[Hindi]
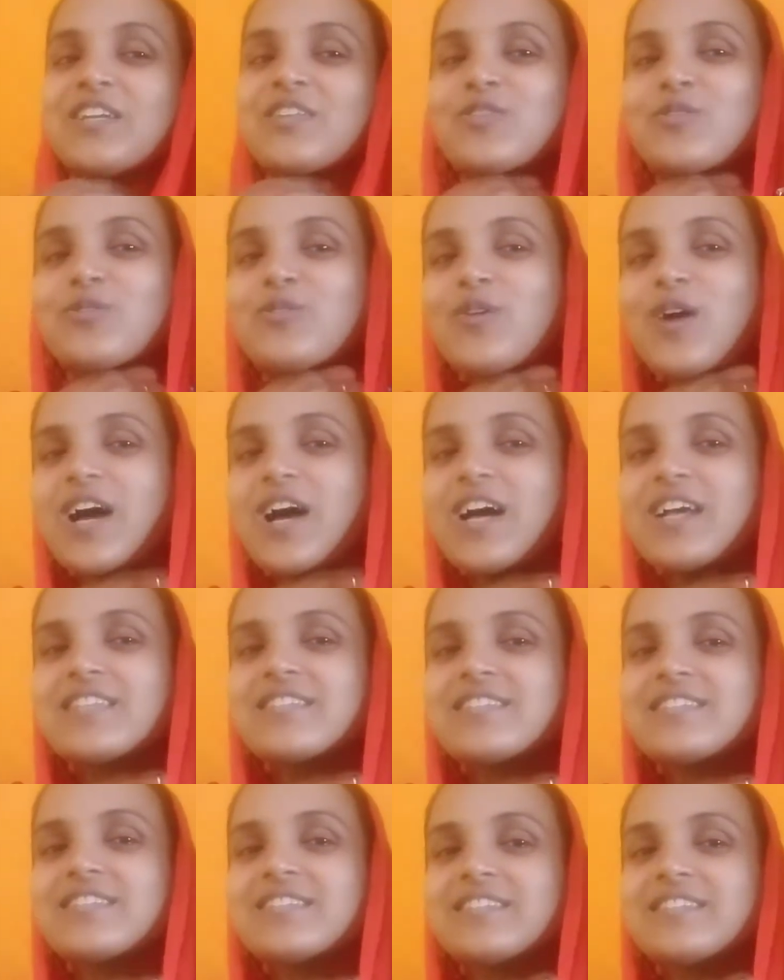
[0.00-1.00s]
तो आज
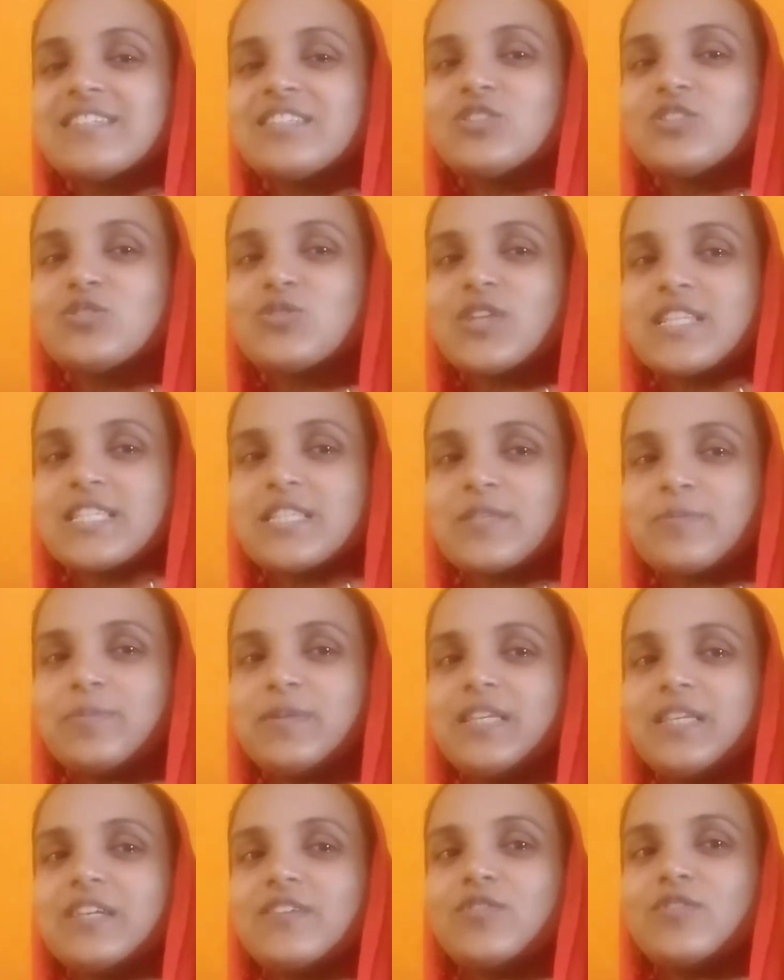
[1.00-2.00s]
की जो रेसिपी
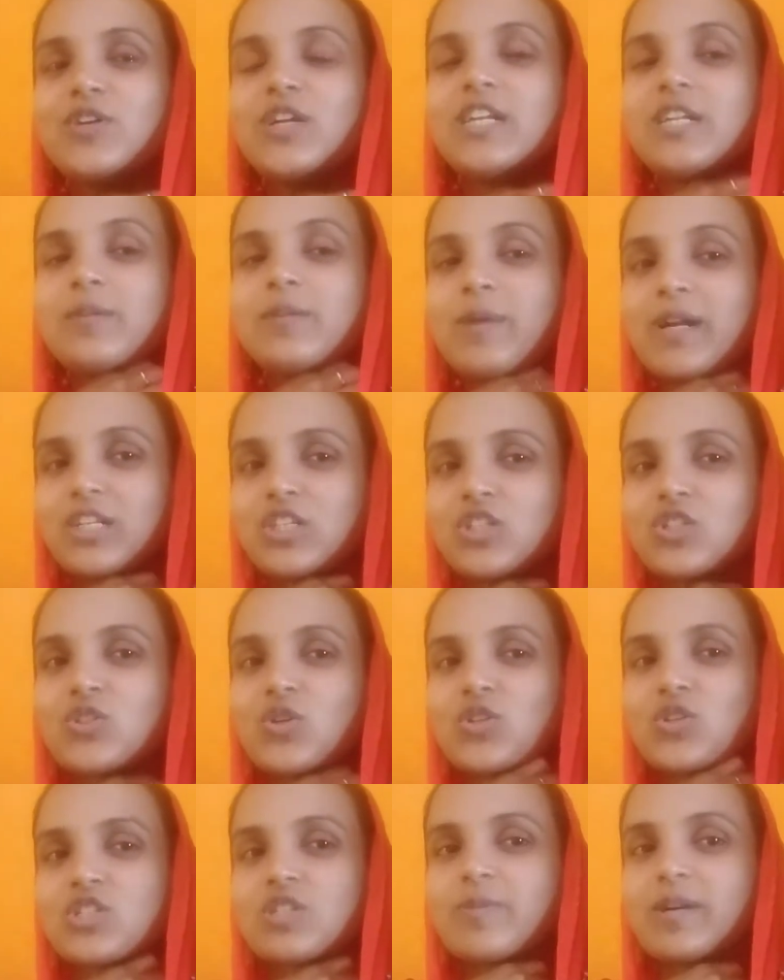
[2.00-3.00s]
है वो है टमाटर
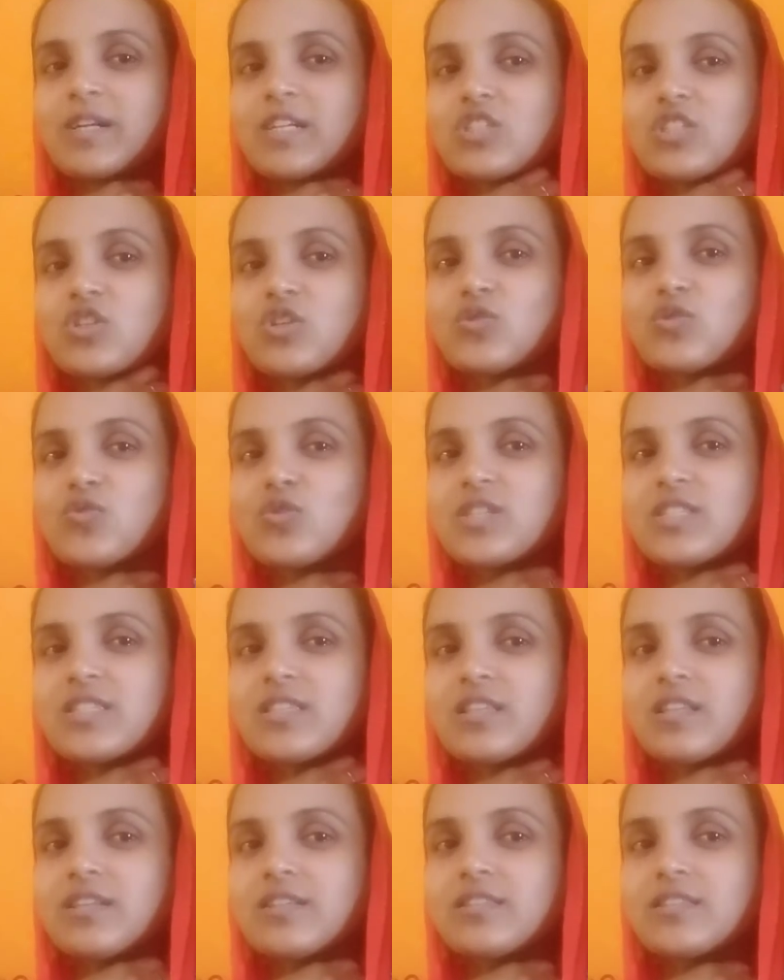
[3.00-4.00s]
सॉस टमाटर सॉस को किस
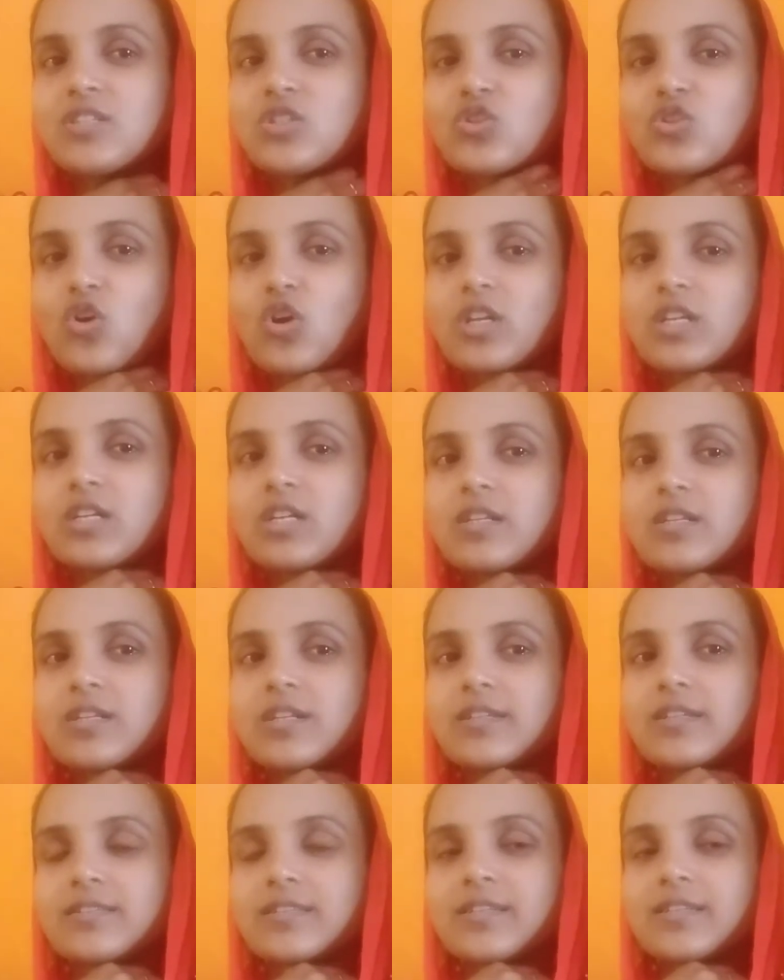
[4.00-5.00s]
तरीके से स्टोर करके
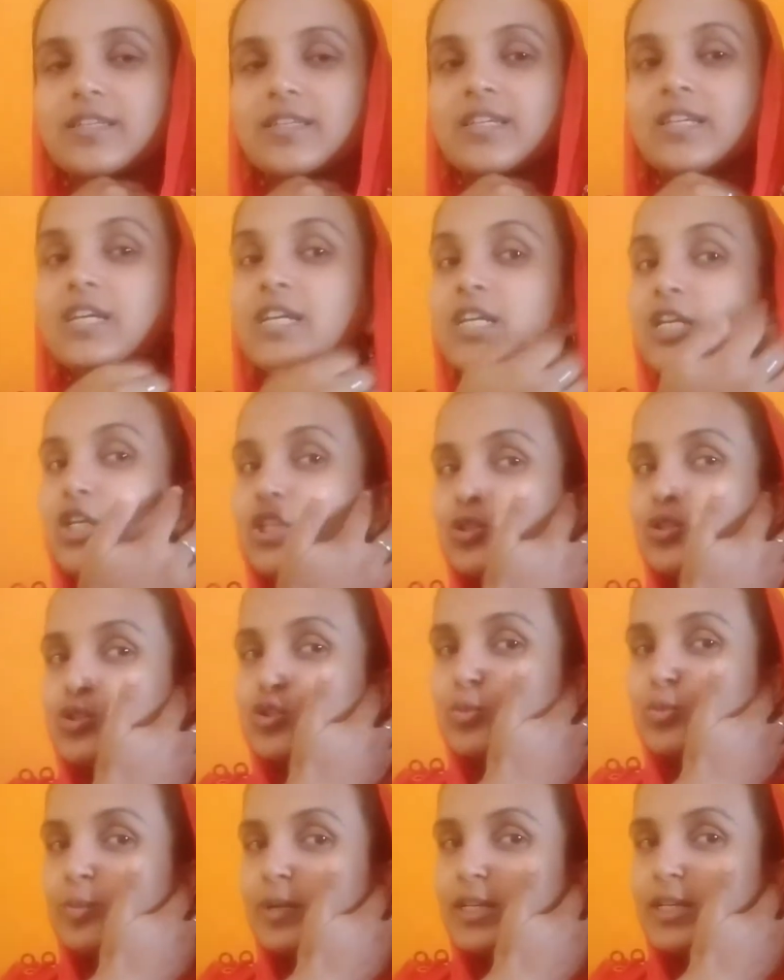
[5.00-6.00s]
रख सकें तो
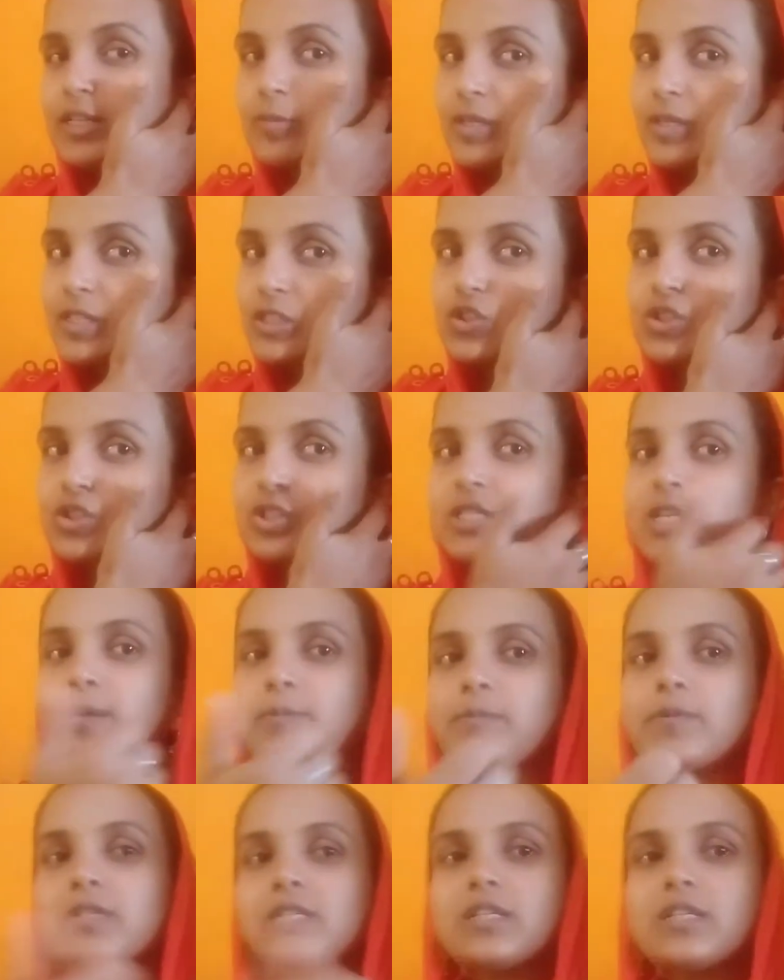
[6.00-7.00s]
जो मैं टमाटर सॉस की
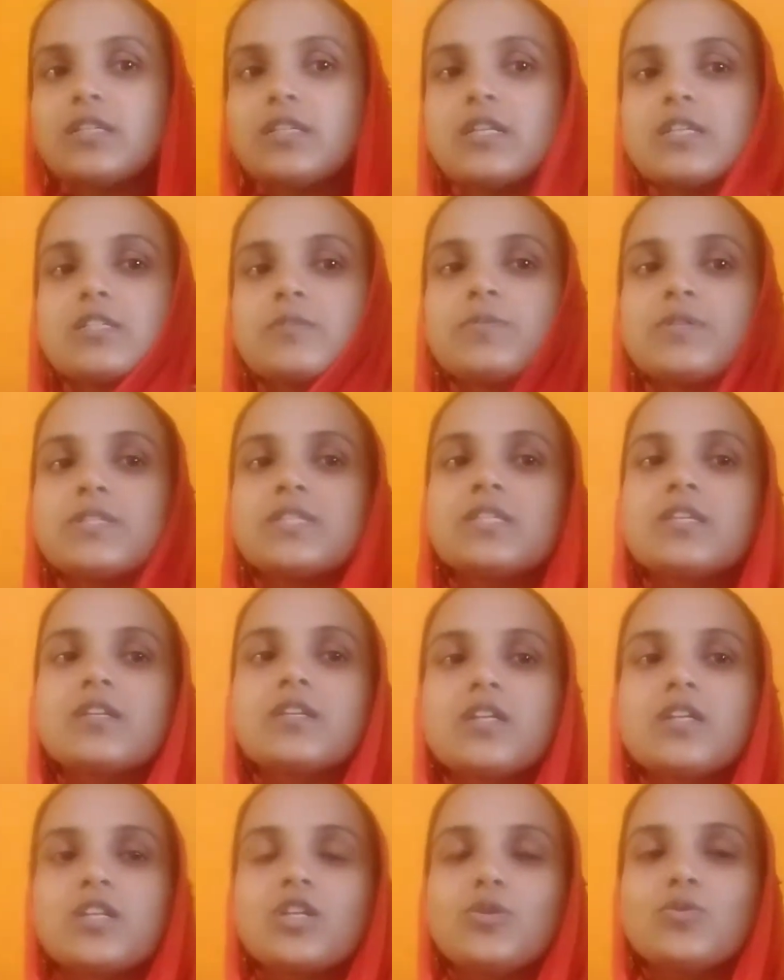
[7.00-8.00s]
आपके साथ रेसिपी शेयर
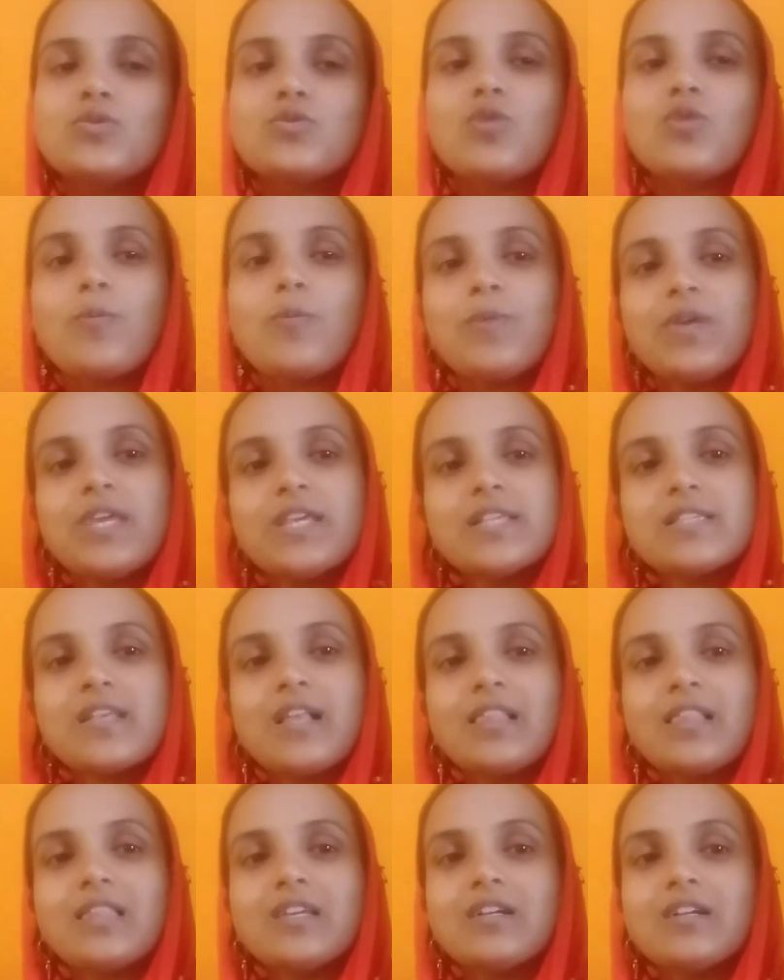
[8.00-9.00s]
कर रही हूँ उसको आप एक
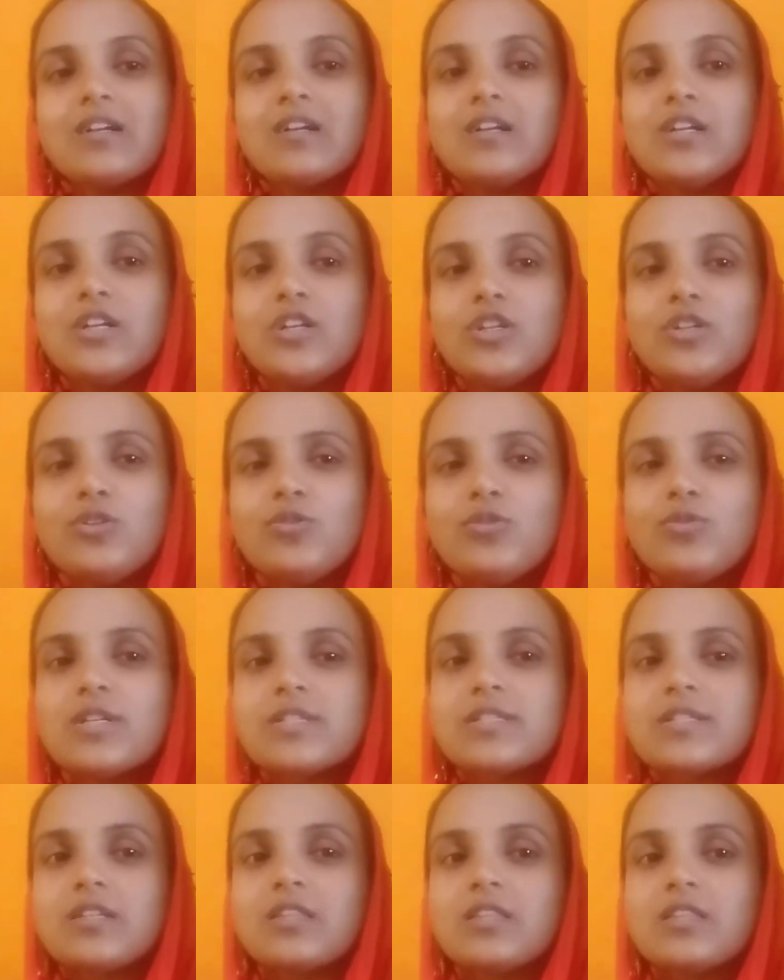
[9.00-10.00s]
साल तक कंटिन्यू रख
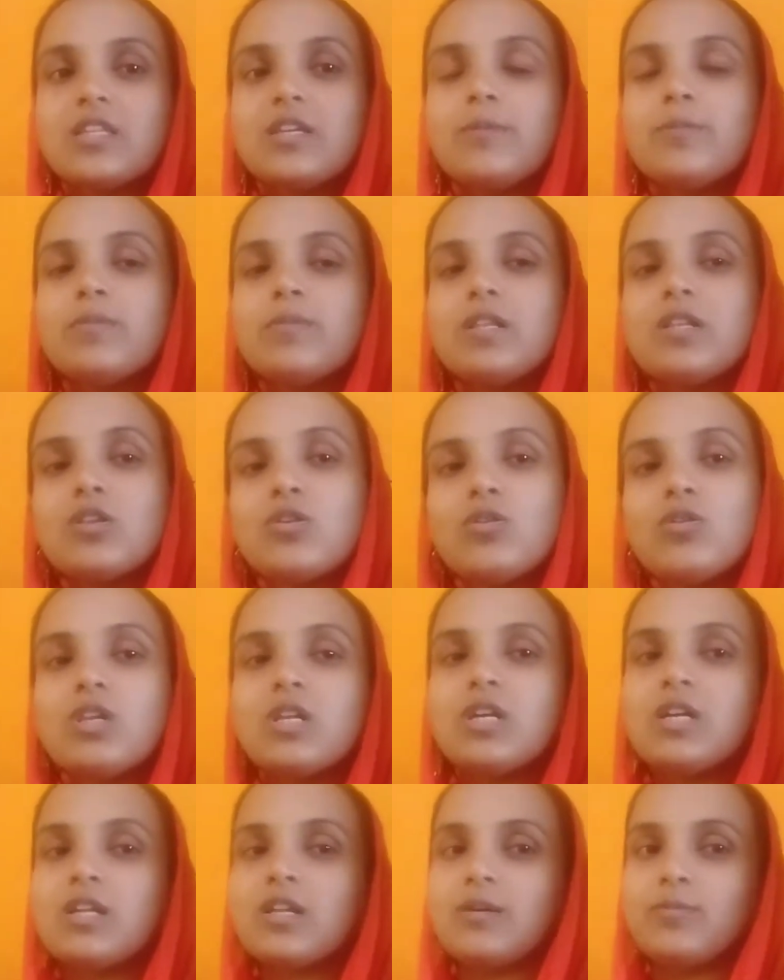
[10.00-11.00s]
सकते हैं बिल्कुल
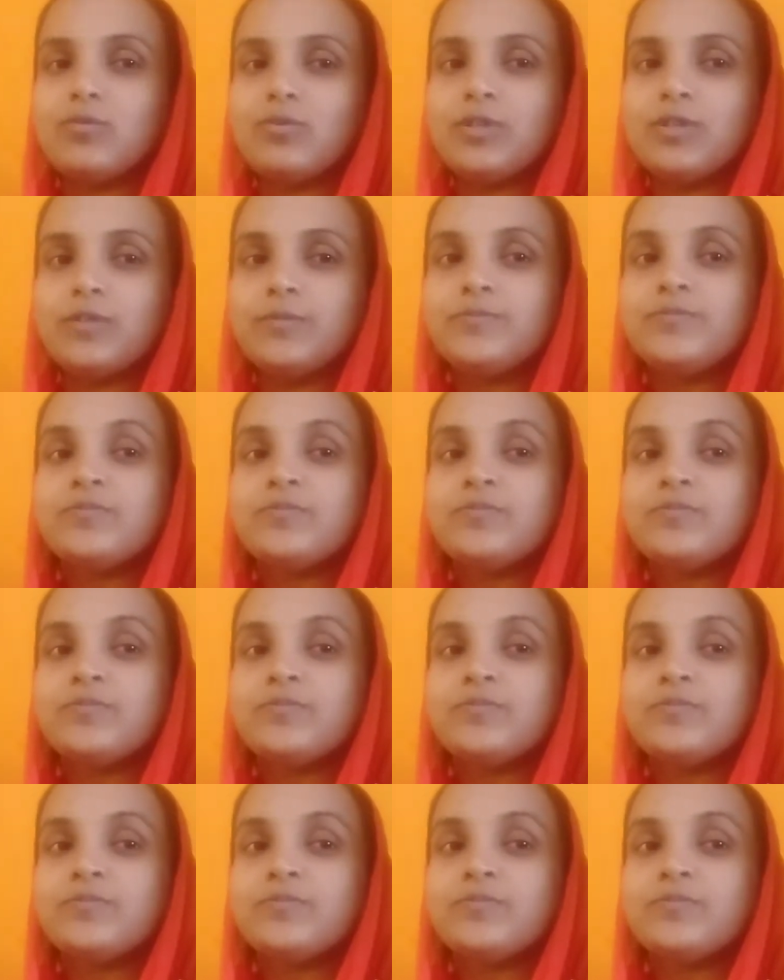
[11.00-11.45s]
ख़राब हुए